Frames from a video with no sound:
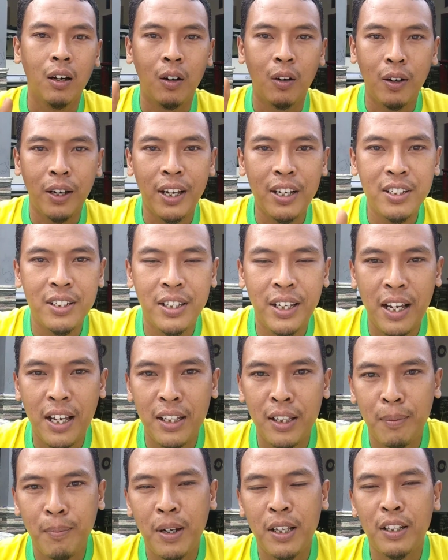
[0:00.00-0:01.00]
Oke
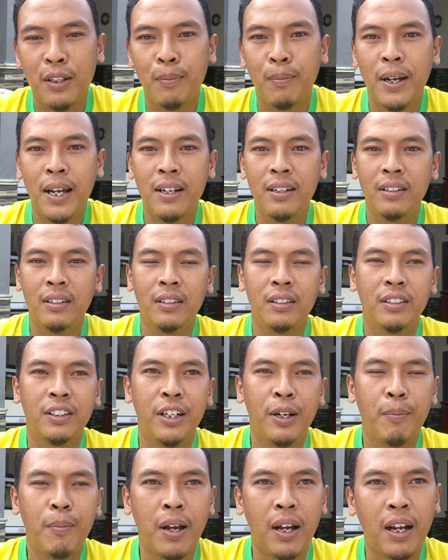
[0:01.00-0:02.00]
sekian teman-teman
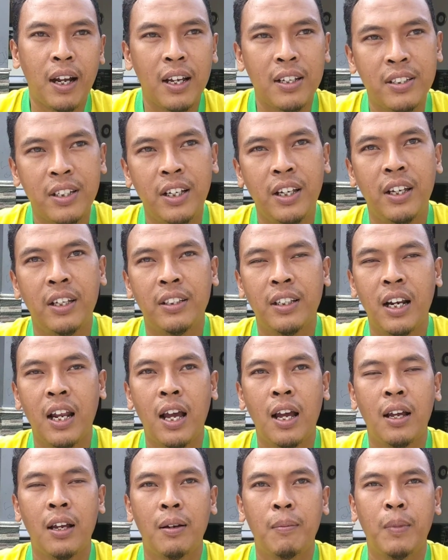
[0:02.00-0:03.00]
Terima kasih
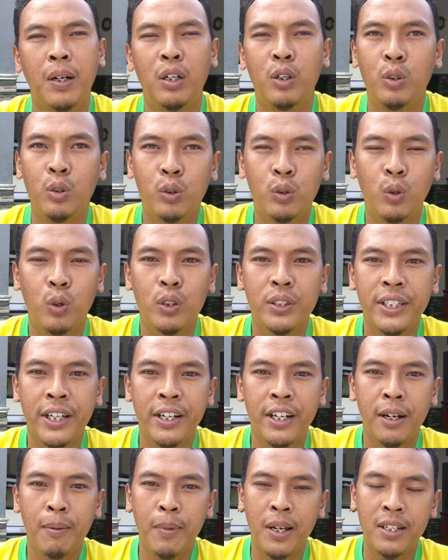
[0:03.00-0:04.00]
telah mendukung
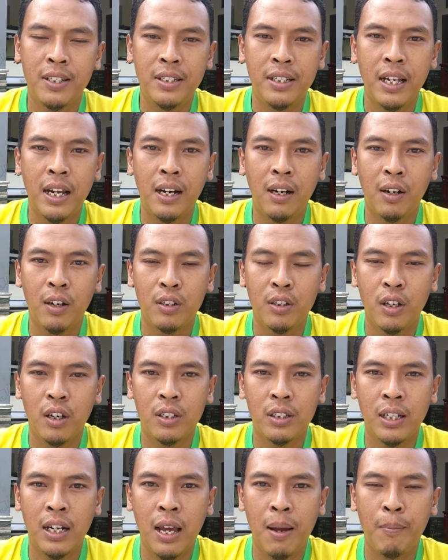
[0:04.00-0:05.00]
channel Mas Dian
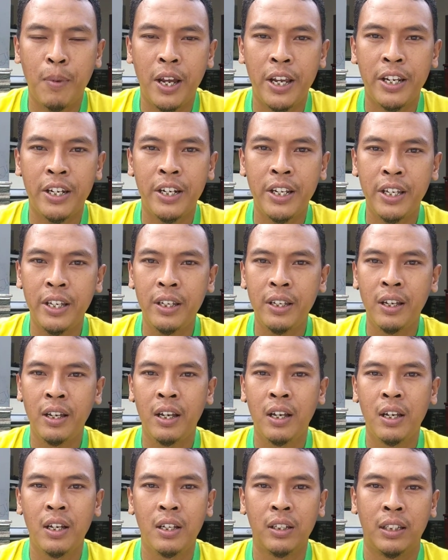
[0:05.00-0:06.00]
Rosok selama ini
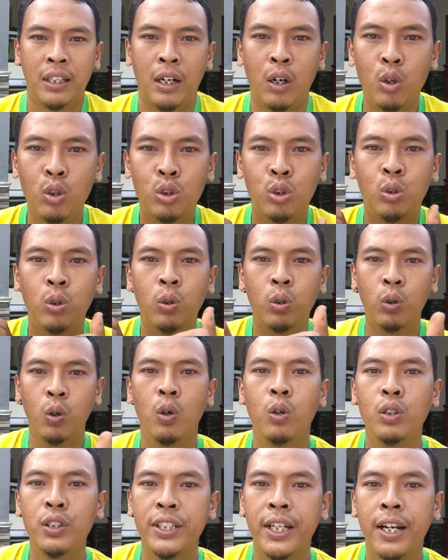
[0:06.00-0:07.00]
Terus
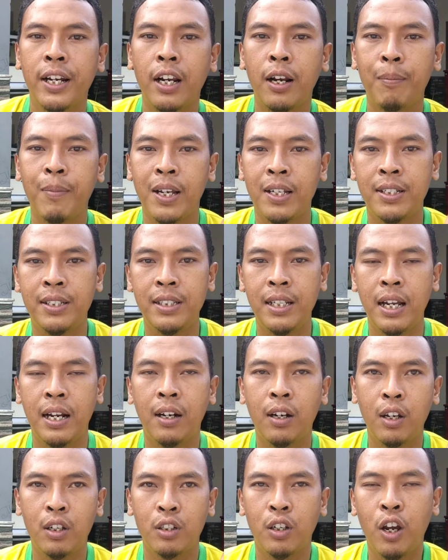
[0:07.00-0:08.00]
dukung channel Mas
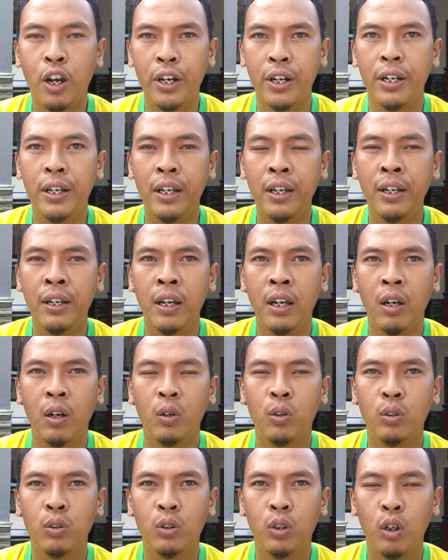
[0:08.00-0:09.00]
Dian Rosok ini
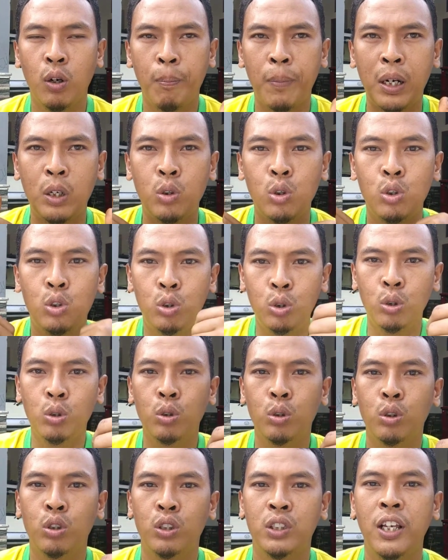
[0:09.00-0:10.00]
untuk
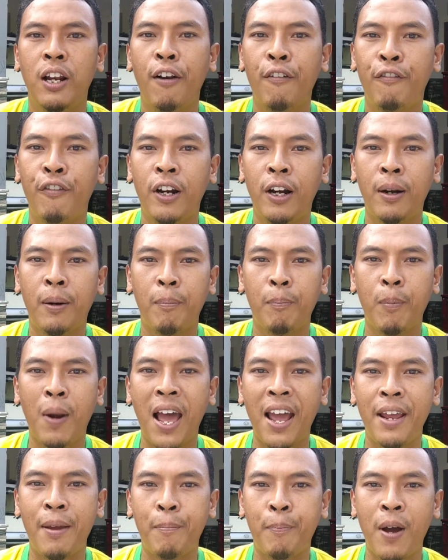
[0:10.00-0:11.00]
menuju silver
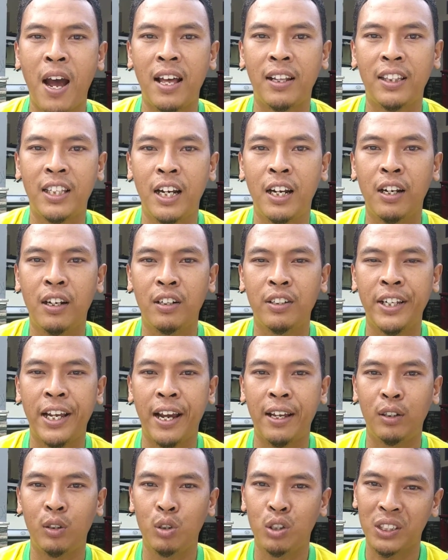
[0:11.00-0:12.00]
play button
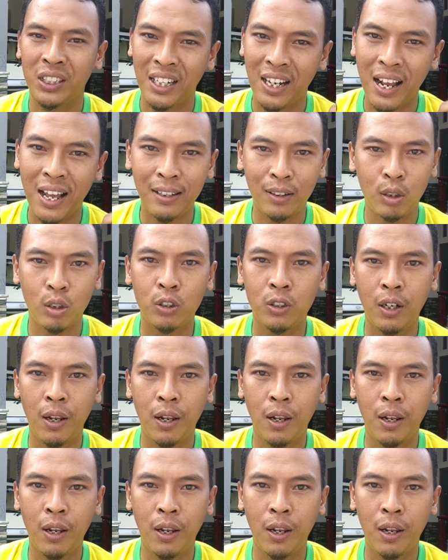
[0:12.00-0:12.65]
yaitu 100.000